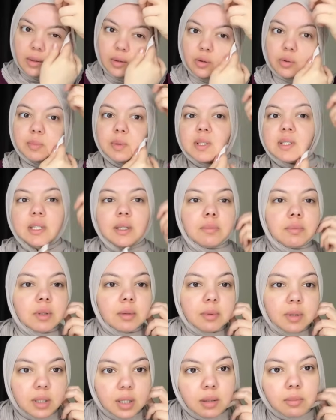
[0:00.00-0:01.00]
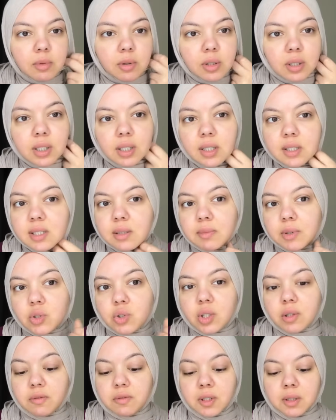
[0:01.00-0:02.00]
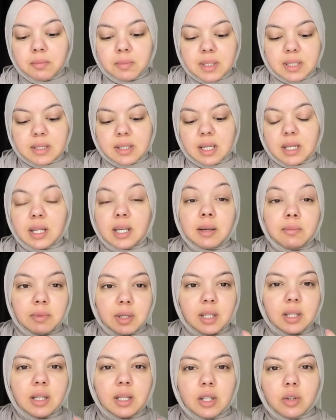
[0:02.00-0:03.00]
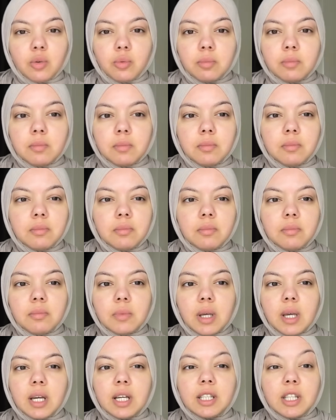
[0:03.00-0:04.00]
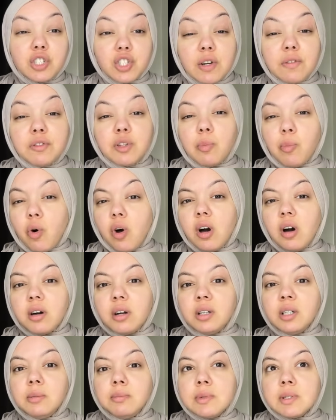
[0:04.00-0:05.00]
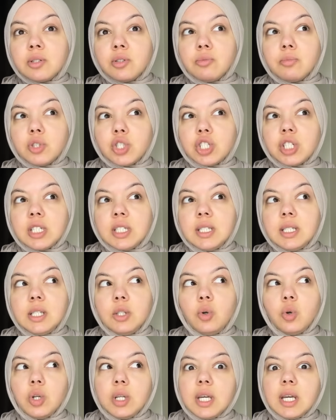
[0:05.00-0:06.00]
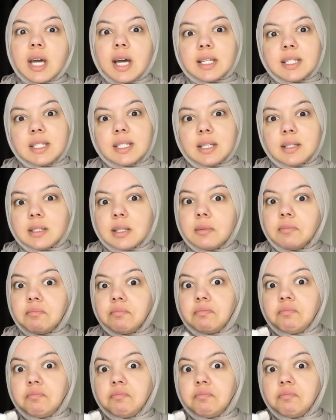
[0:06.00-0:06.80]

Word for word: هو بيسيب طبعا احمرار كده زي ما انتم شايفين بس انا يمكن لانه اكتشفت مؤخرا ان بشرتي دهنيه حساسه